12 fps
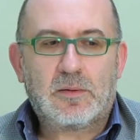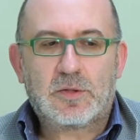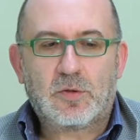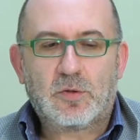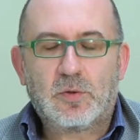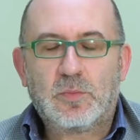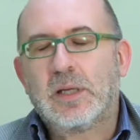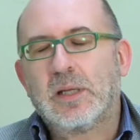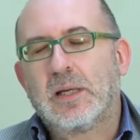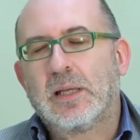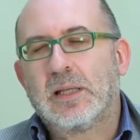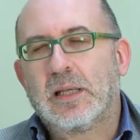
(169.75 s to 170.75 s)
secondo me
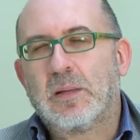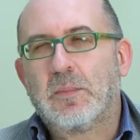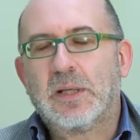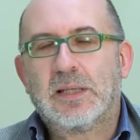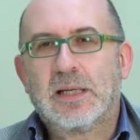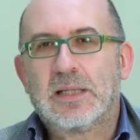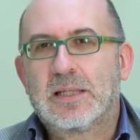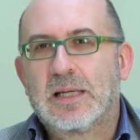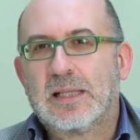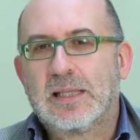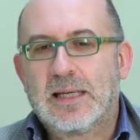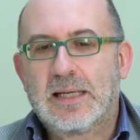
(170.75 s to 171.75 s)
renderebbe interessante